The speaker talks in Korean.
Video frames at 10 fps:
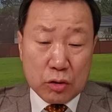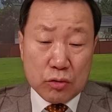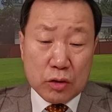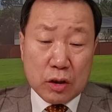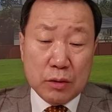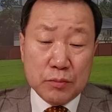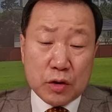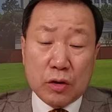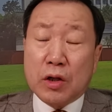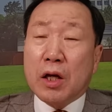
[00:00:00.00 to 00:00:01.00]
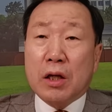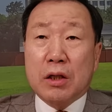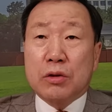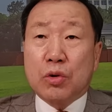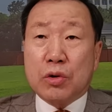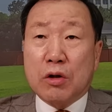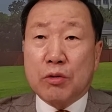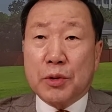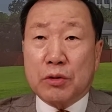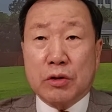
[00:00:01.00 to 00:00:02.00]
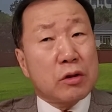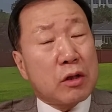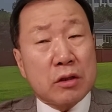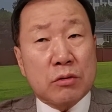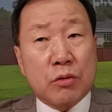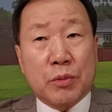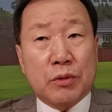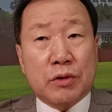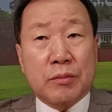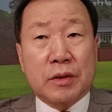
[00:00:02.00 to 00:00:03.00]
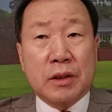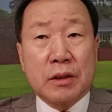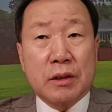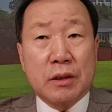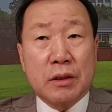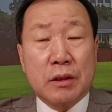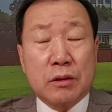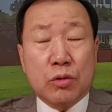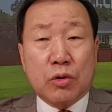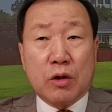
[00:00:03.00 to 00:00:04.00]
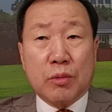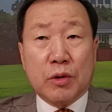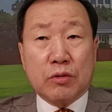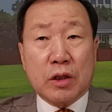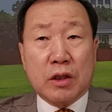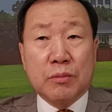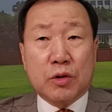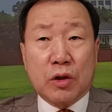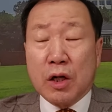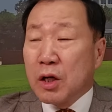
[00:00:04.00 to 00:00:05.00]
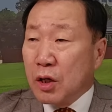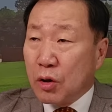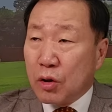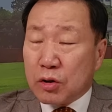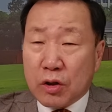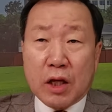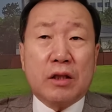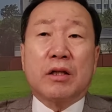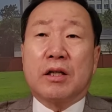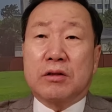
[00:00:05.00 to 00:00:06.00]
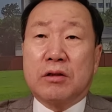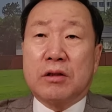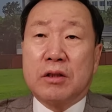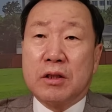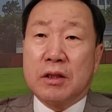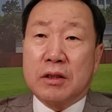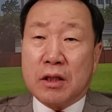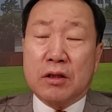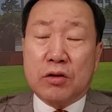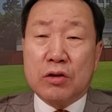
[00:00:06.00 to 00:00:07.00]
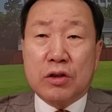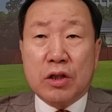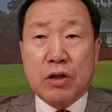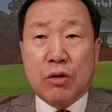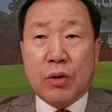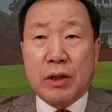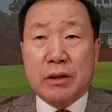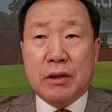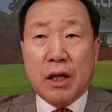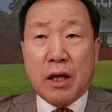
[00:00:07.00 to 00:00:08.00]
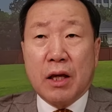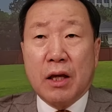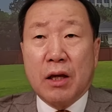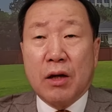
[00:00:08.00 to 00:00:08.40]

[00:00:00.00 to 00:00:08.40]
서울 금천의 조상호 변호사, 이게 대장동 변호사입니다. 조상호 변호사 금천에 어떻게든 해서 당선을 시키려고 했는데